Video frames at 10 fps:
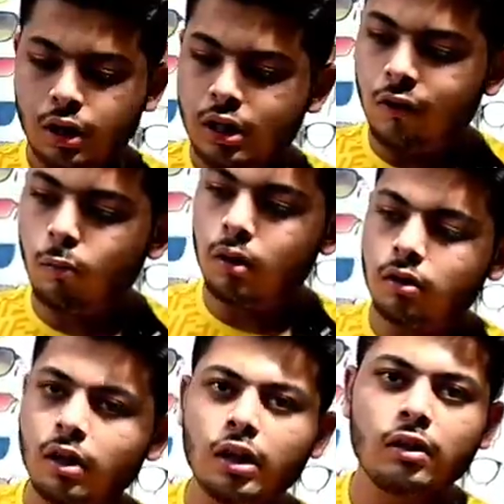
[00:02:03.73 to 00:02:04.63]
निन्यानवे रुपए की
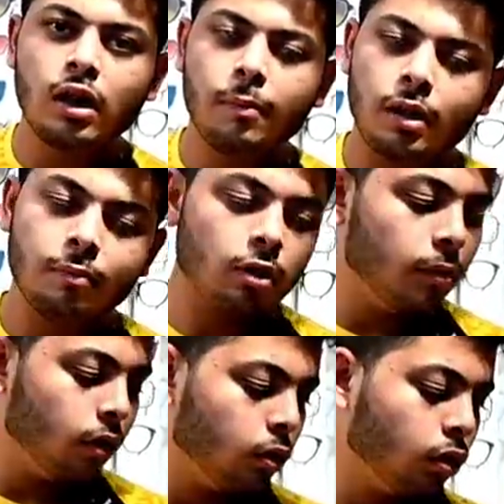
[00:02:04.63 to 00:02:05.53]
सेल के अंदर आप आराम से
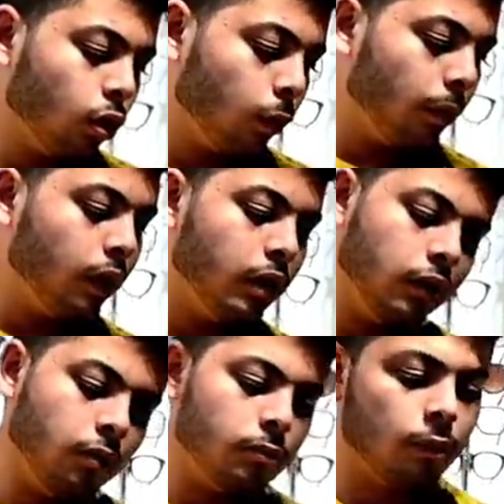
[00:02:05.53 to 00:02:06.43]
बेच सकते हो सौ